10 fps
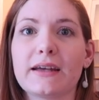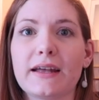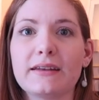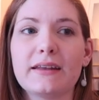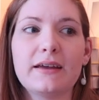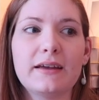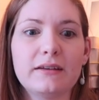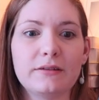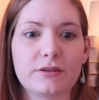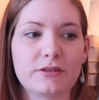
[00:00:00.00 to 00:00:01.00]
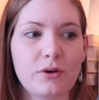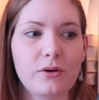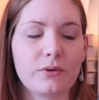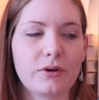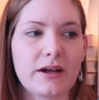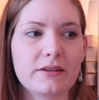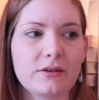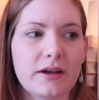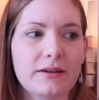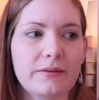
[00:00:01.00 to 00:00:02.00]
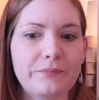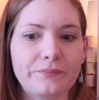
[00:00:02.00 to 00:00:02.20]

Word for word: an die Versorgung, also an